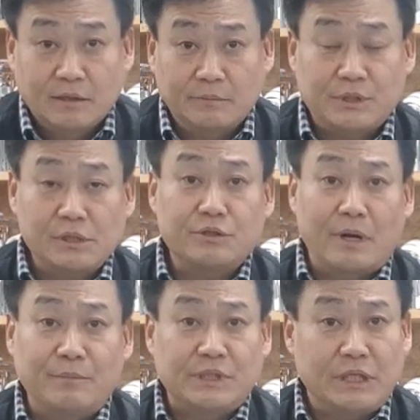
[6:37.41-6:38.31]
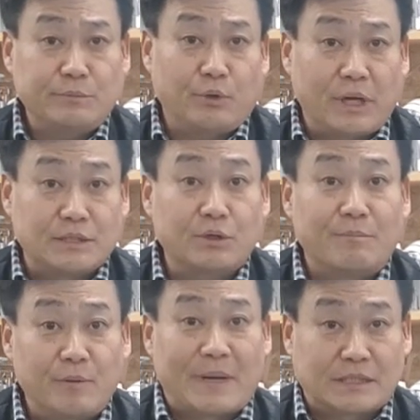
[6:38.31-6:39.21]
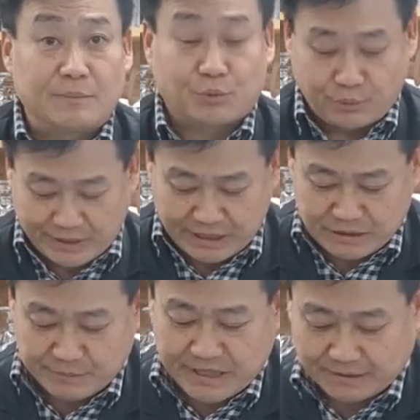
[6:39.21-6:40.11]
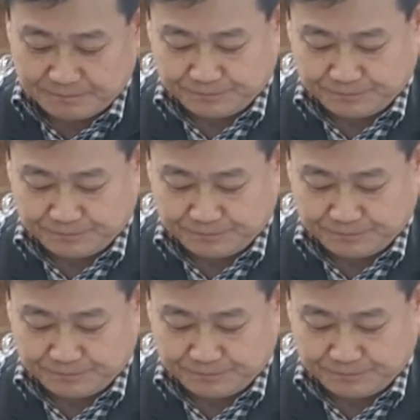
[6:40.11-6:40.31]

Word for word: 그럼 질제로 한번 70도로 가지고 한번 맛을 보도록 하겠습니다.